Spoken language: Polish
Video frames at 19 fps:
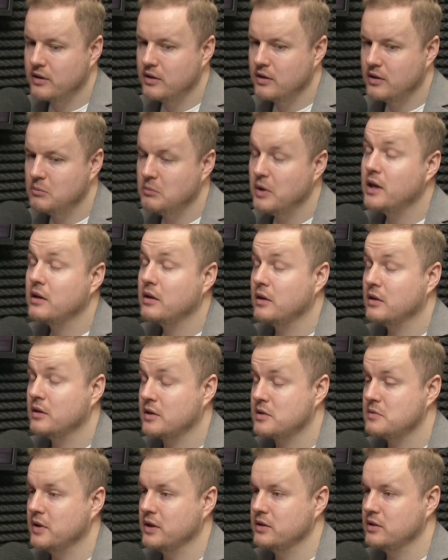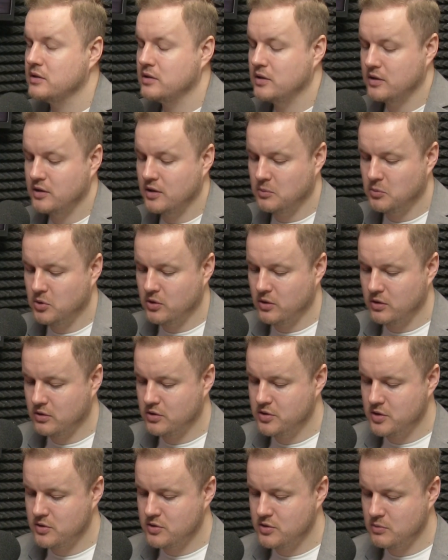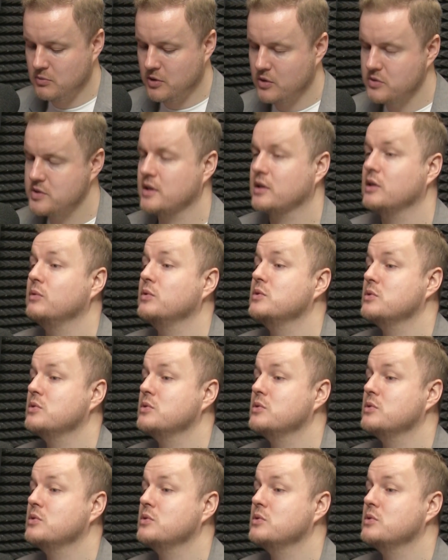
e, miękkich tak zwanych, tej terminologii się trzymając,